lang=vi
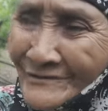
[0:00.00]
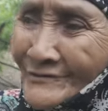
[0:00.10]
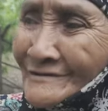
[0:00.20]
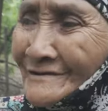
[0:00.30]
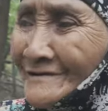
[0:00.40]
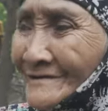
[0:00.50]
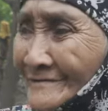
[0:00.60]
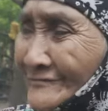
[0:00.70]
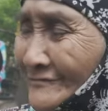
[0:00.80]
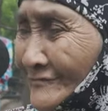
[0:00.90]
Mấy con chó
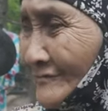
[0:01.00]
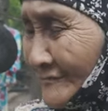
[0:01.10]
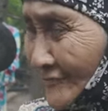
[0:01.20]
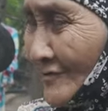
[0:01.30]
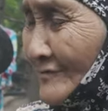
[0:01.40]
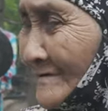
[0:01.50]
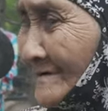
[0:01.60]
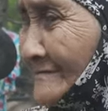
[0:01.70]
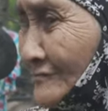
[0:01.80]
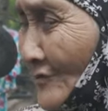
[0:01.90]
uống bà ha. Chó
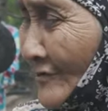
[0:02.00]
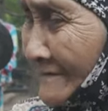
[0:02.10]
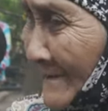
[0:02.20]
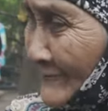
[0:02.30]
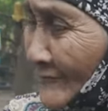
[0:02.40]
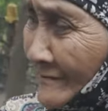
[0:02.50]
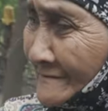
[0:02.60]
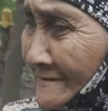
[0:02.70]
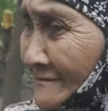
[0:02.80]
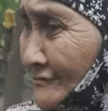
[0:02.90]
uống, chó thêm
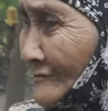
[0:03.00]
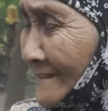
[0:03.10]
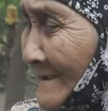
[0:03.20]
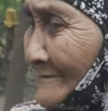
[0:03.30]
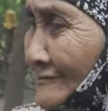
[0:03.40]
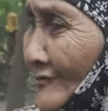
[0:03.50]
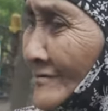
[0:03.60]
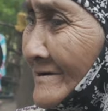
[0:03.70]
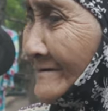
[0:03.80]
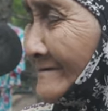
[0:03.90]
uống, chó thêm là chó
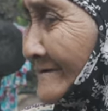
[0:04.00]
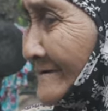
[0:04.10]
uống.